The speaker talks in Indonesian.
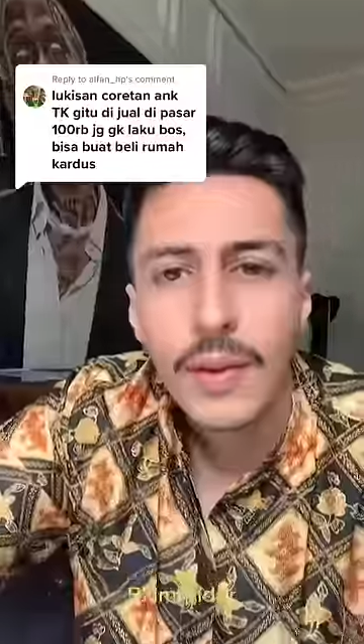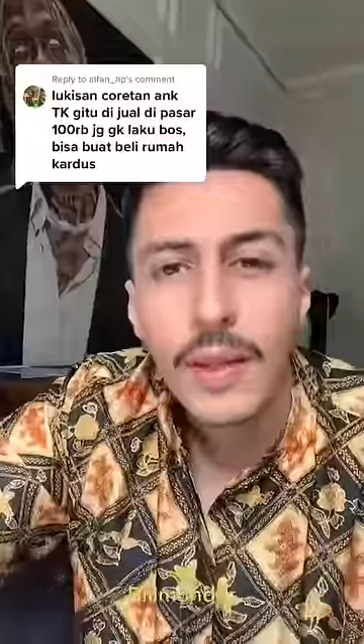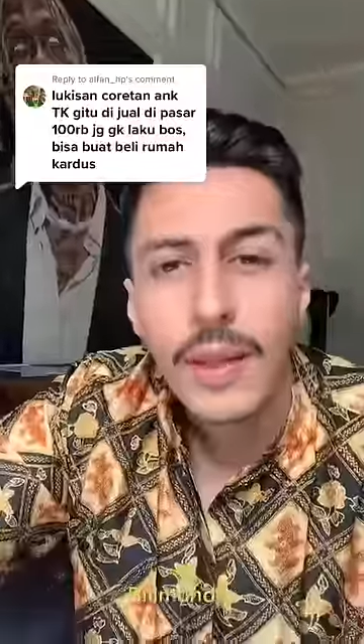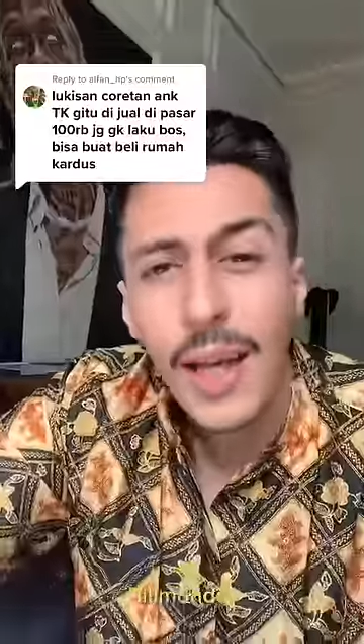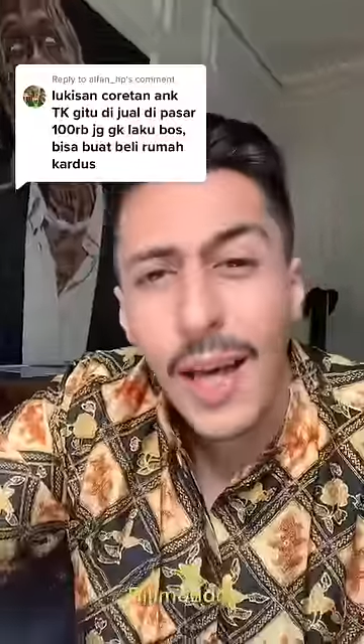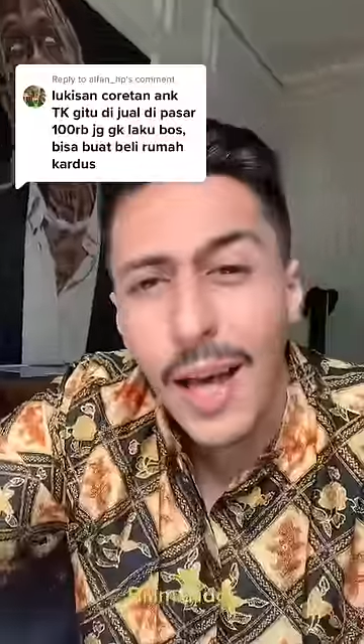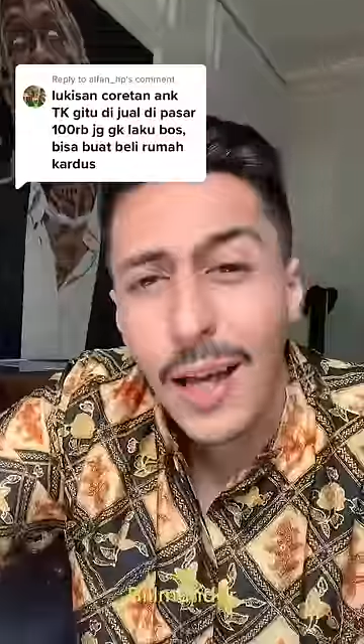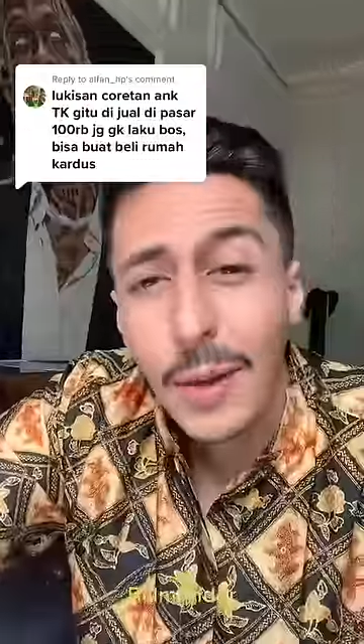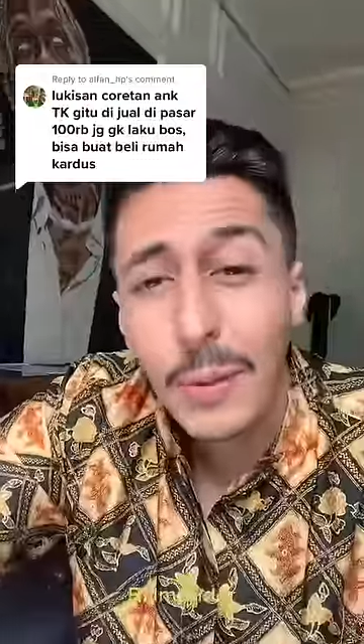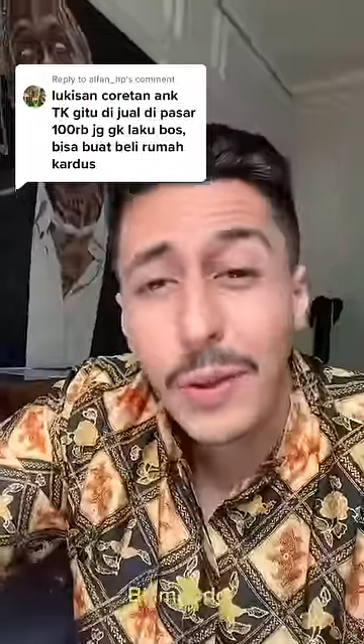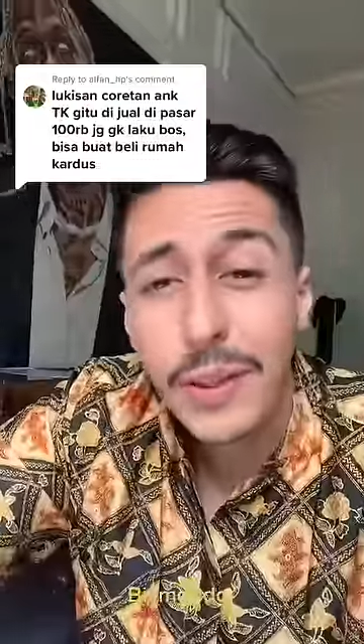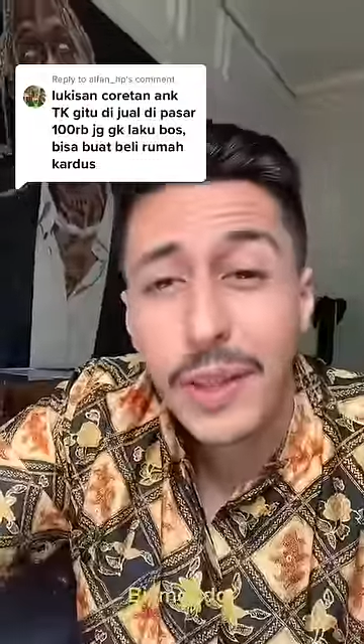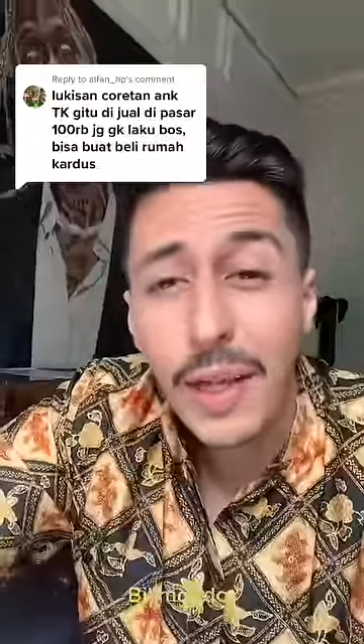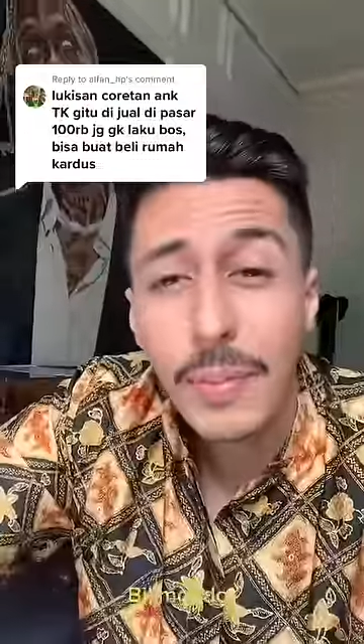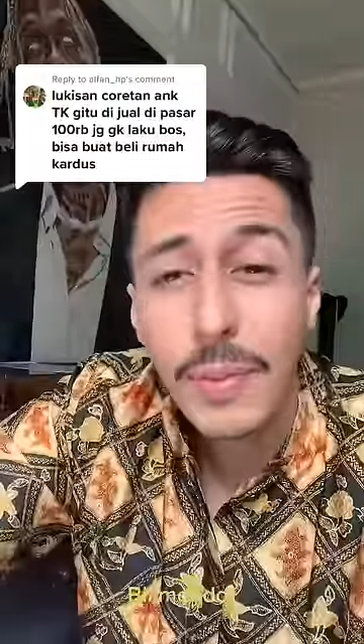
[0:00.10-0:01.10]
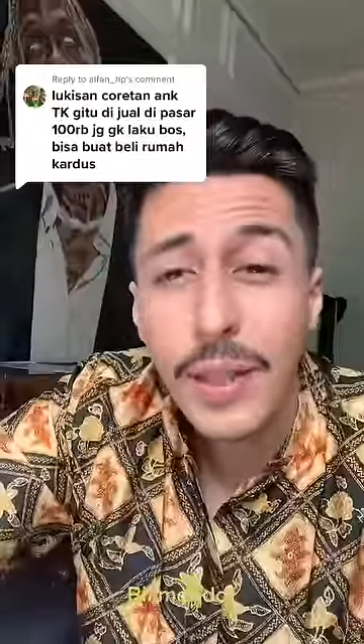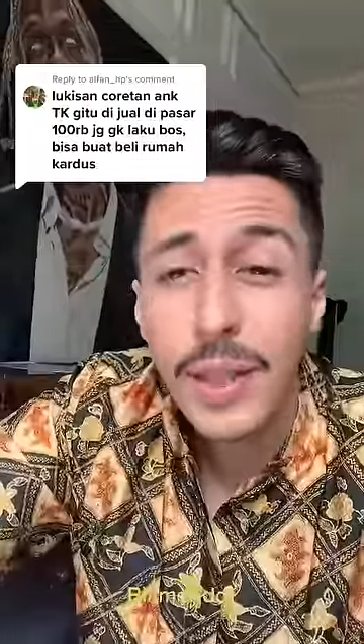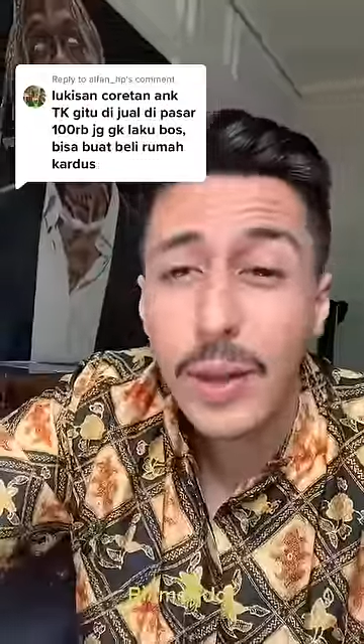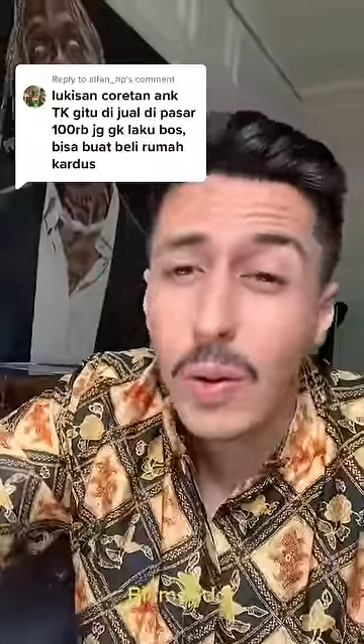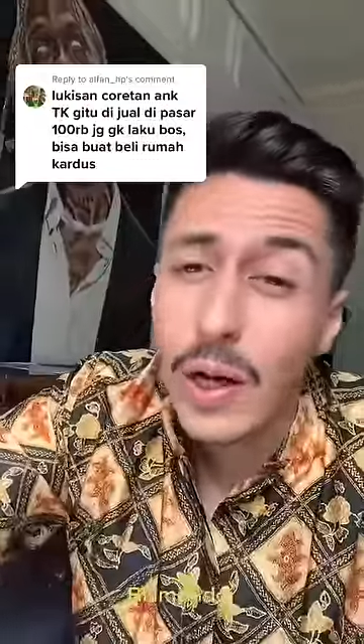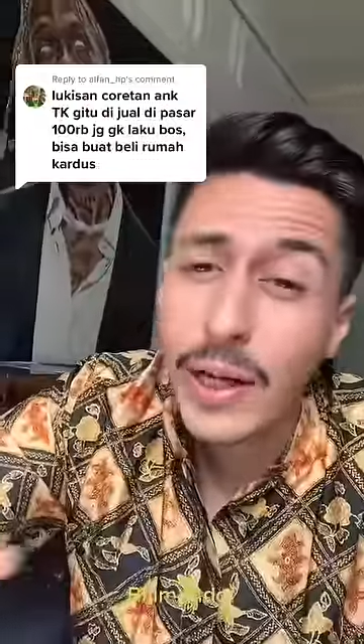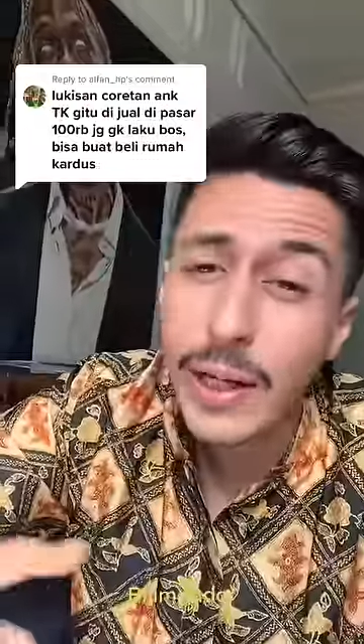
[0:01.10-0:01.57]
Ya lukisan
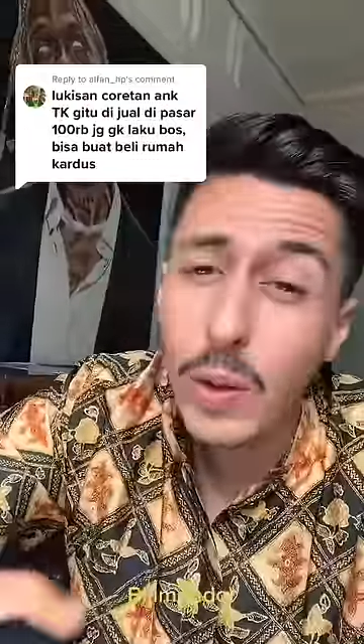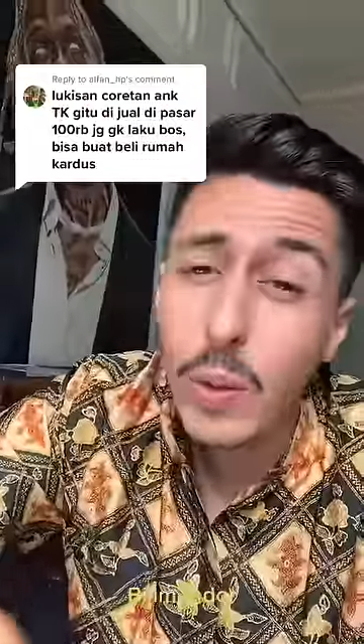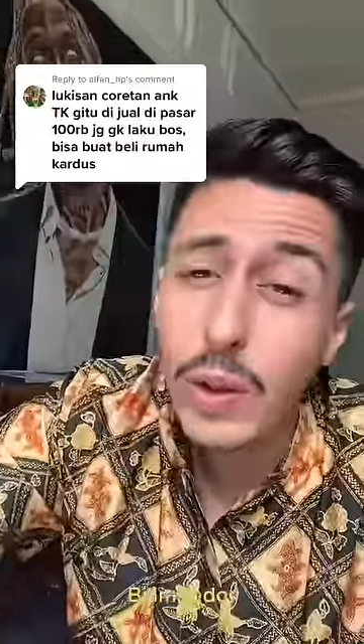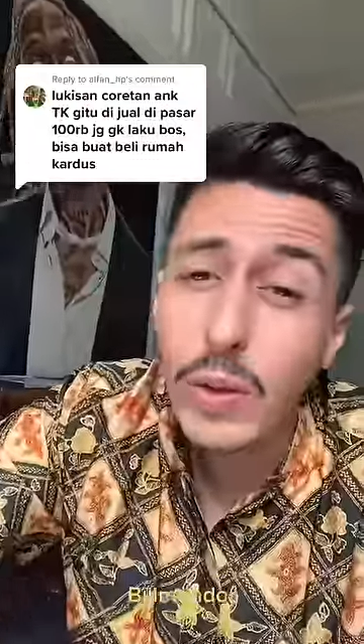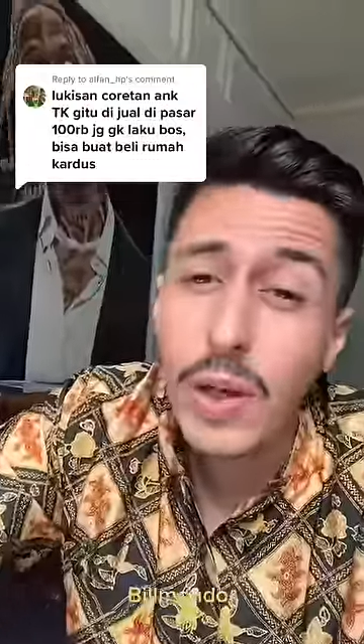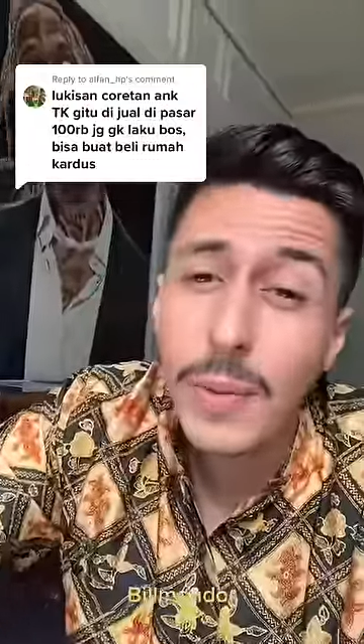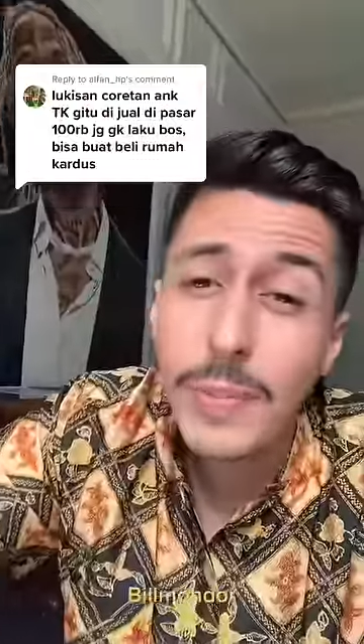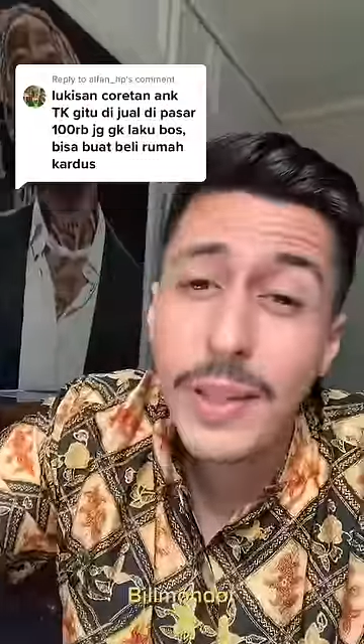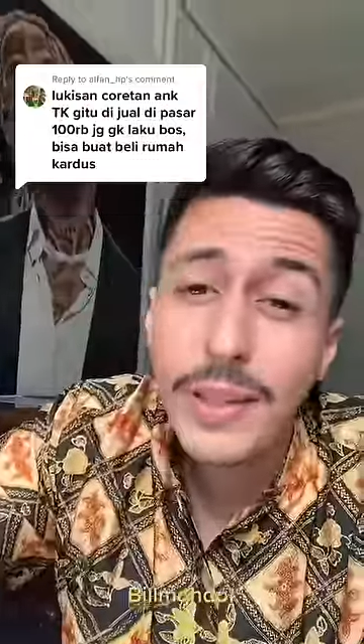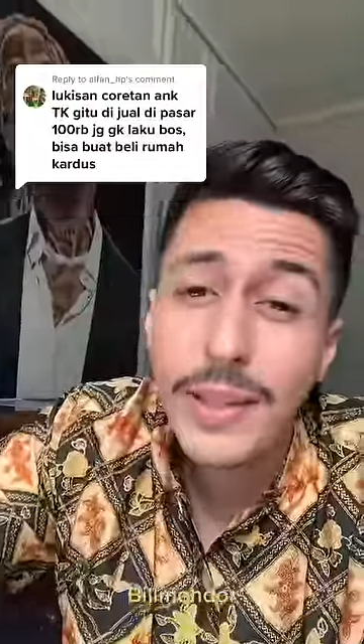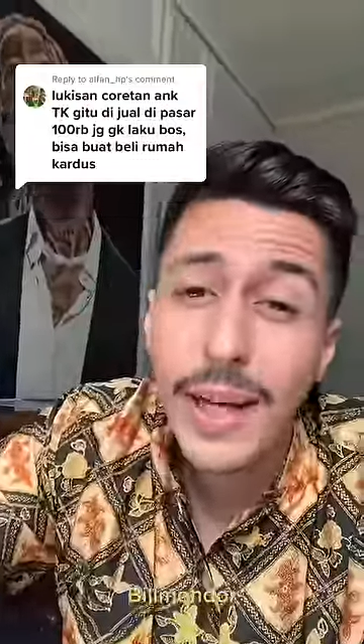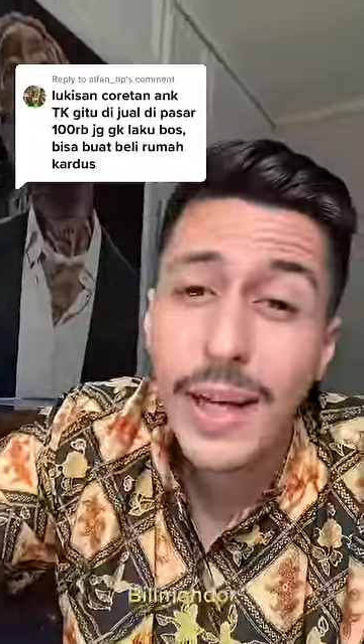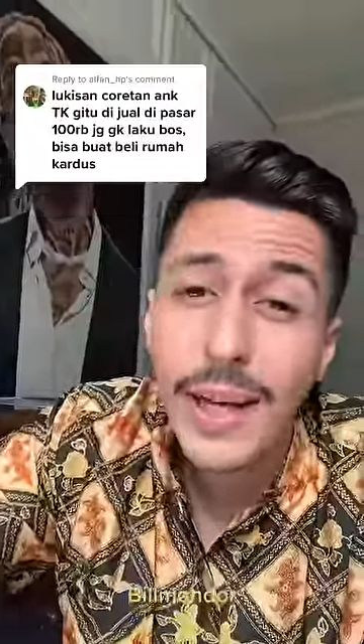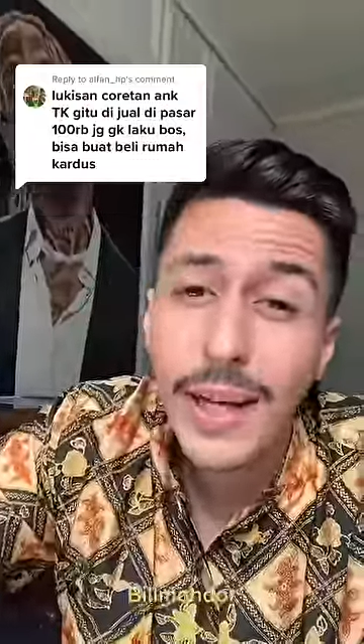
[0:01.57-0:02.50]
begitu adik gue juga bisa